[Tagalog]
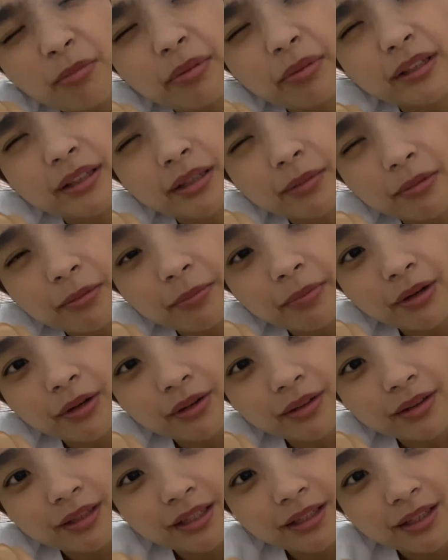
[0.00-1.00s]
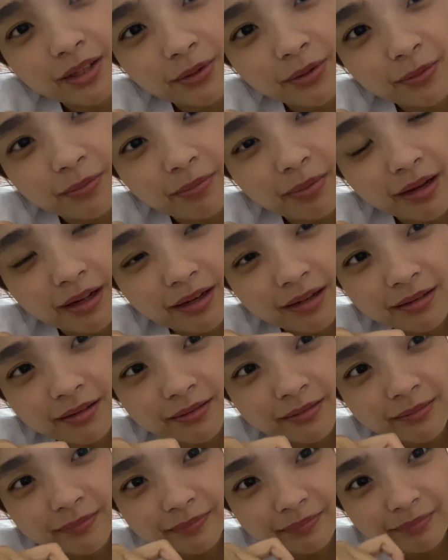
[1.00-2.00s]
pa din naman, pero hindi na yung
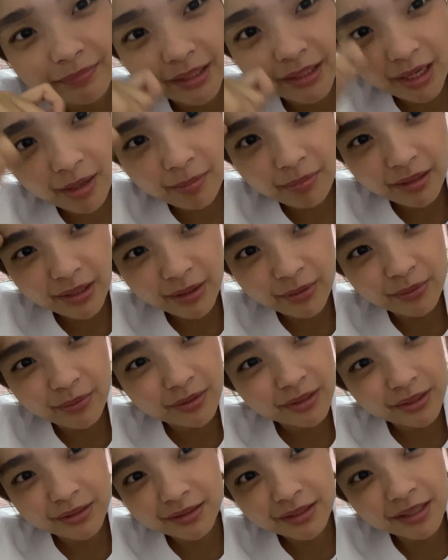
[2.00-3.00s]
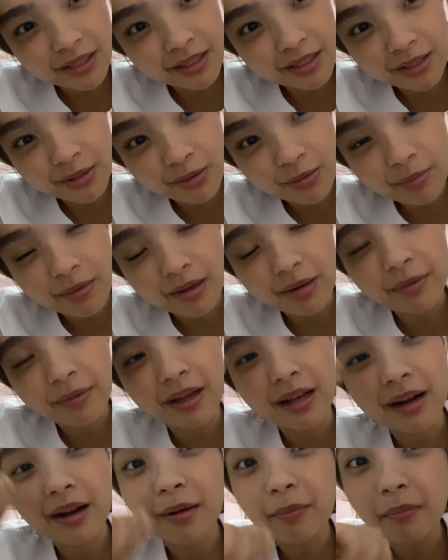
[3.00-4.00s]
parang binabaliw ko na yung sarili ko para
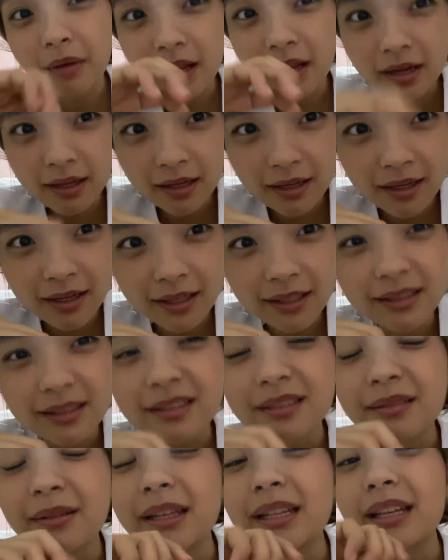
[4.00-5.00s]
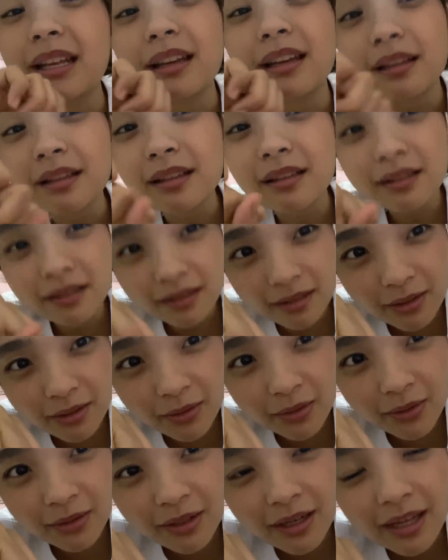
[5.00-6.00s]
mag-aral. Ang mahalaga is na yung naiintindihan
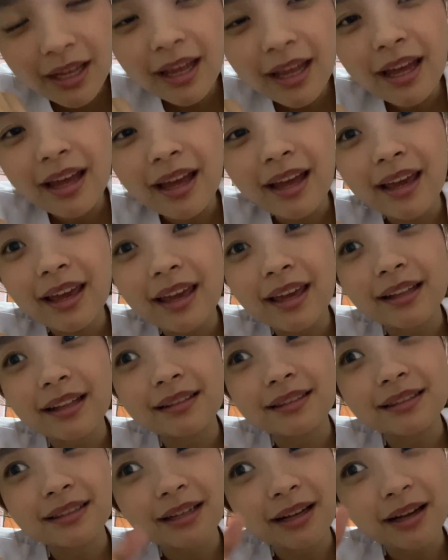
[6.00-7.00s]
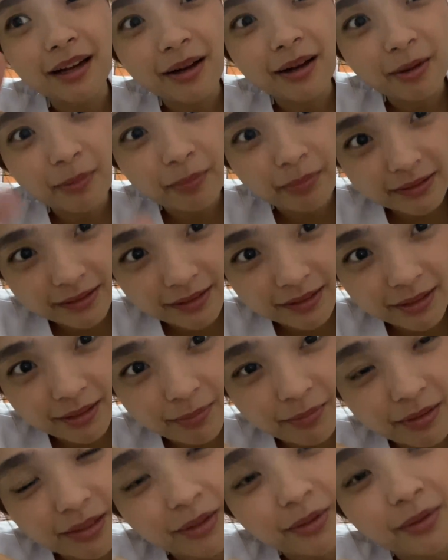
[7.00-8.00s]
ako and nakakapasa
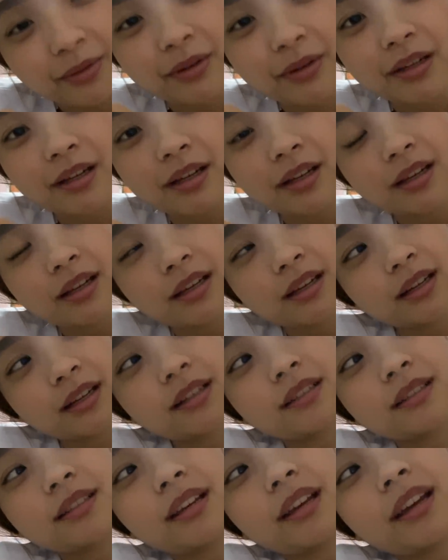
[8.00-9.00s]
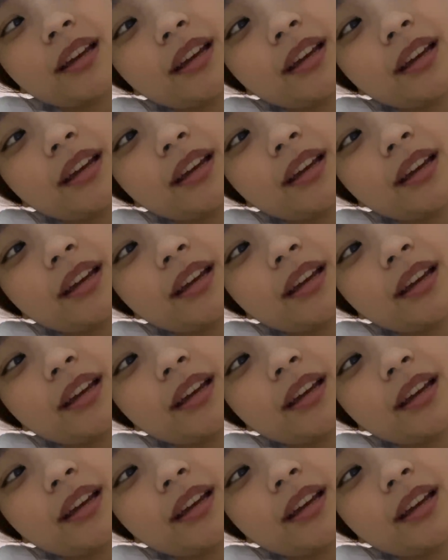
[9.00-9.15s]
naman ako. Kasi,